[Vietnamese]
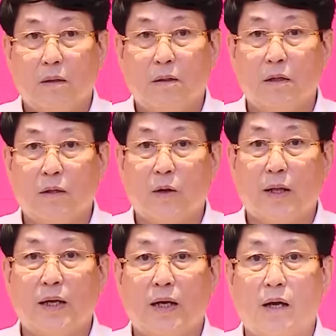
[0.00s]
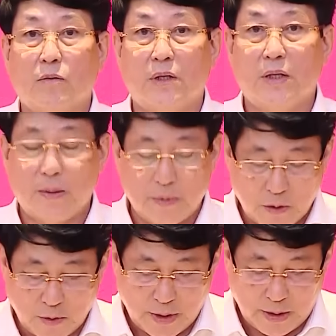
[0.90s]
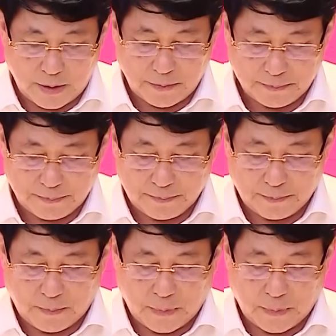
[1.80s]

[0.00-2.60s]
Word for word: tiếp là cấp ủy các cấp của đảng ủy công an trung ương